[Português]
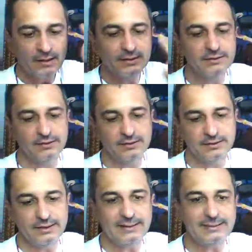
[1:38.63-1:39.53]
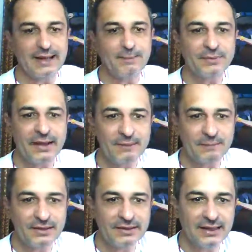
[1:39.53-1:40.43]
e
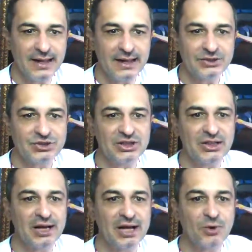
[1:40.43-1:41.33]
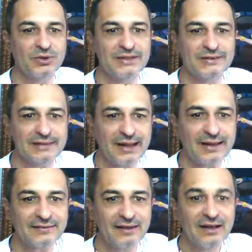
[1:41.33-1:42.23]
adaptabilidade ao que
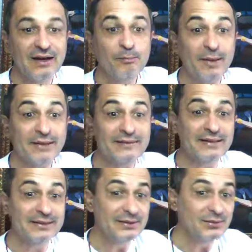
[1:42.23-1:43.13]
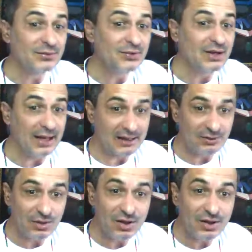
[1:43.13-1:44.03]
estás passando
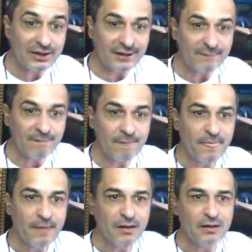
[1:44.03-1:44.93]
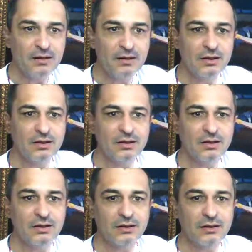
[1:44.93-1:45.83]
agora.
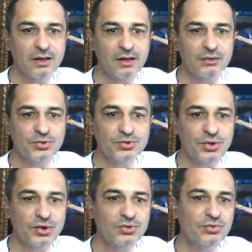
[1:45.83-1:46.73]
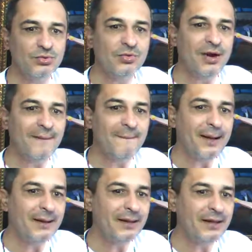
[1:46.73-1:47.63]
Uh, o sonho com a
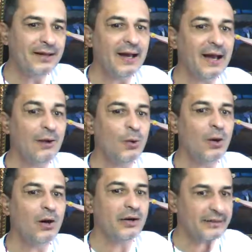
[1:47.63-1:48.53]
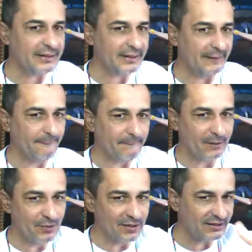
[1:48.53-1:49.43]
baleia, a orca,
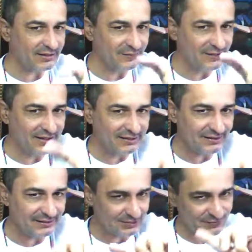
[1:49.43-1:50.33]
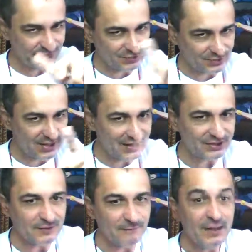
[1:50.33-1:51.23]
agora que vem a
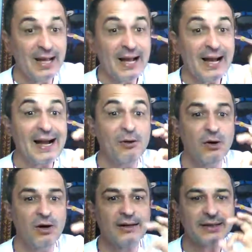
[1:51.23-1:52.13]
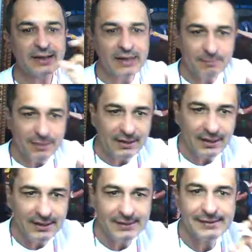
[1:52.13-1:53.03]
dificuldade, a orca, a
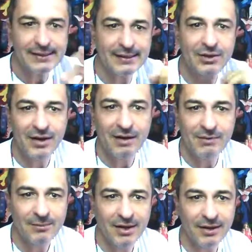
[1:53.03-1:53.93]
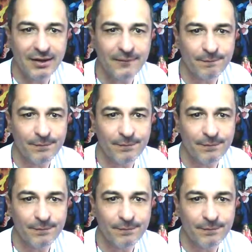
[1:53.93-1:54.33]
baleia, ela não é uma baleia,